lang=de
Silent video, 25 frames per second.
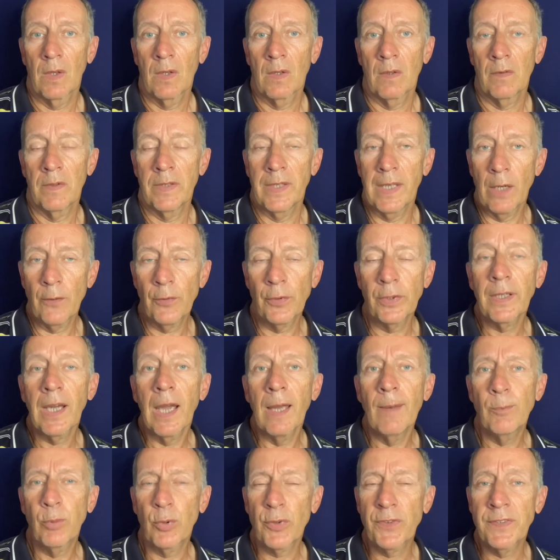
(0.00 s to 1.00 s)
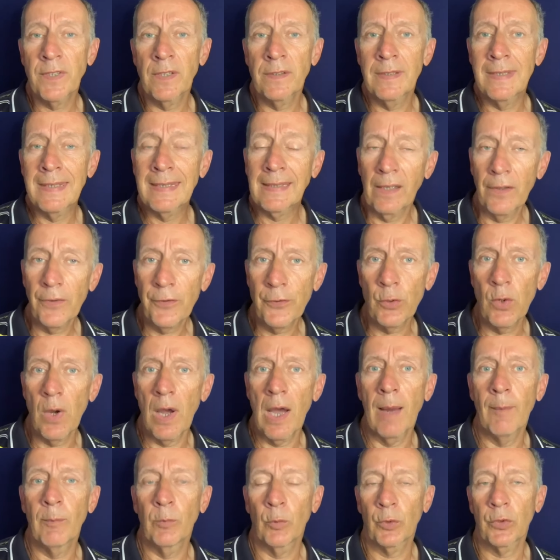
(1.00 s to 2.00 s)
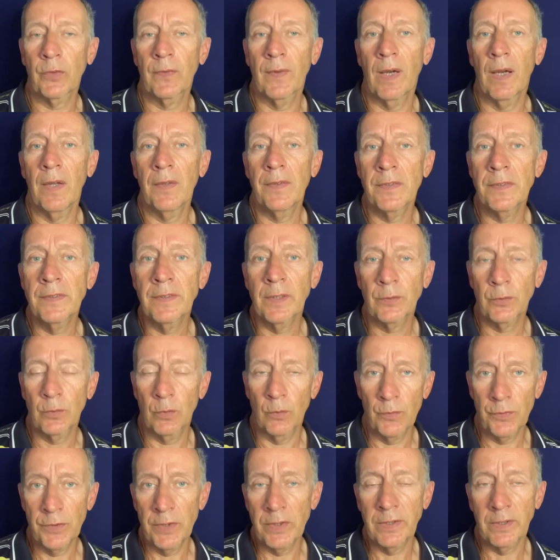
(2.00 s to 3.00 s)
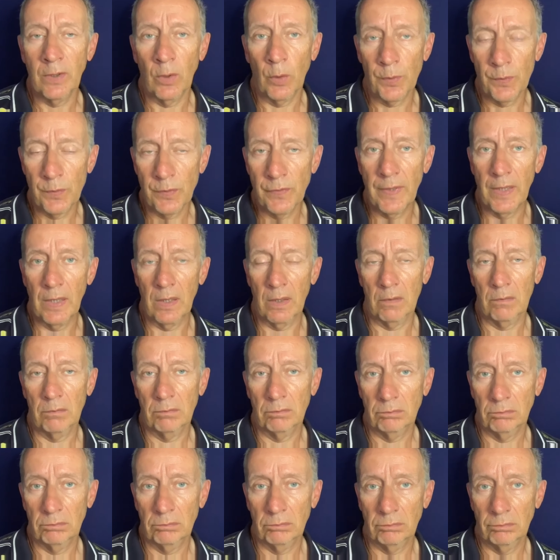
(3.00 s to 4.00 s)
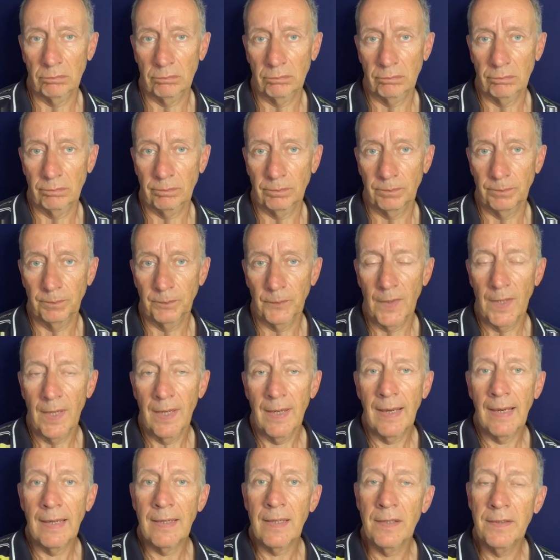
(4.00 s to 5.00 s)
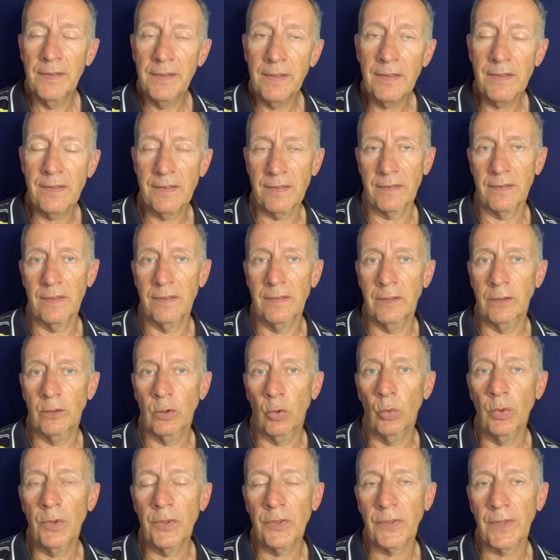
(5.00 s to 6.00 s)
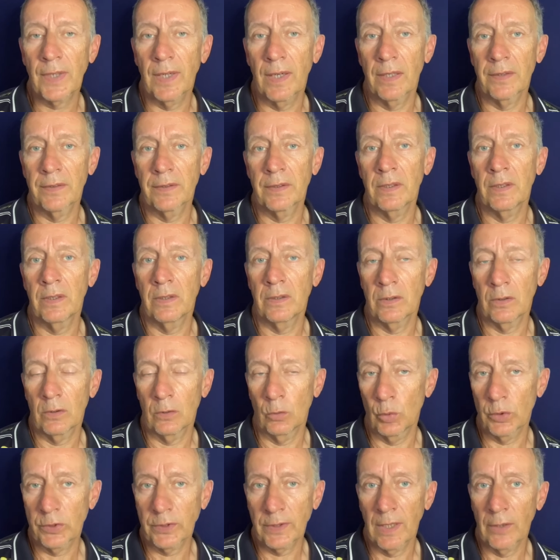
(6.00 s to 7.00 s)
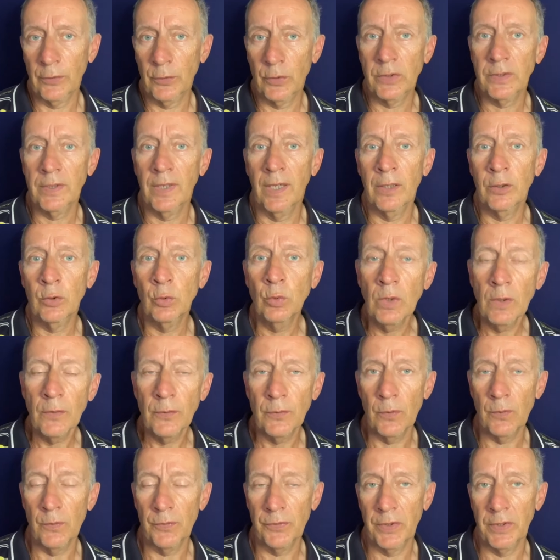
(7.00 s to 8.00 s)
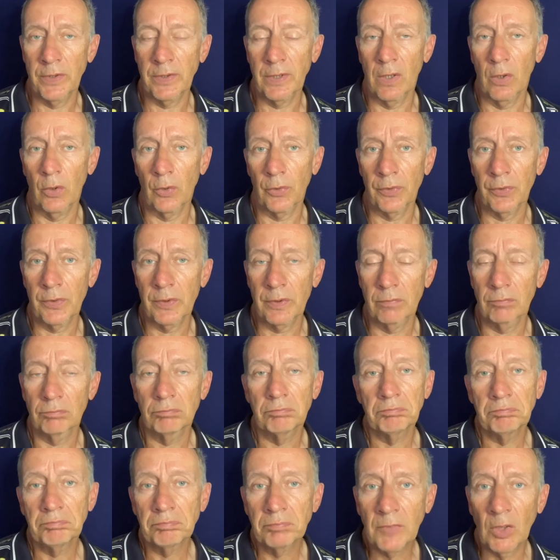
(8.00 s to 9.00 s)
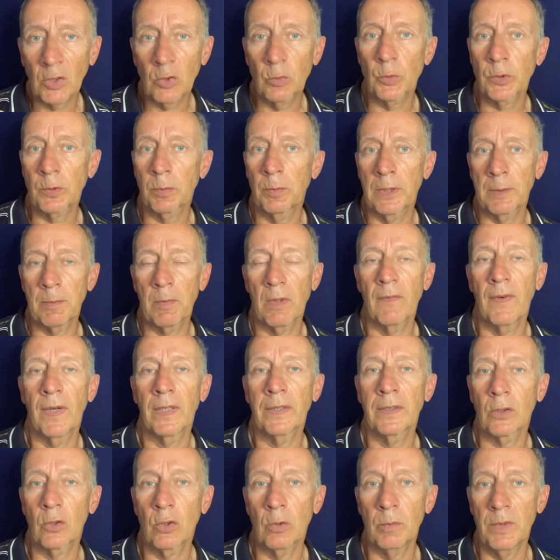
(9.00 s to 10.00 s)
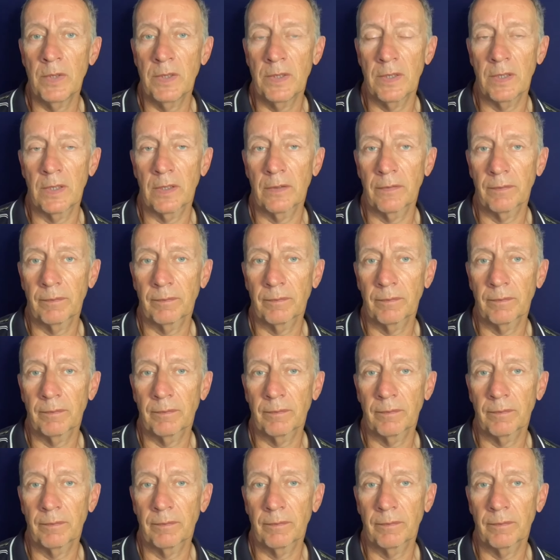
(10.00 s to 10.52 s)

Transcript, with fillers: Wenn davon 1% nicht ganz so harmlos waren, sind das 50.000 Fälle. Allerdings ist die Todesrate in den USA zurzeit 150.000. Das muss man nicht mal weiter kommentieren.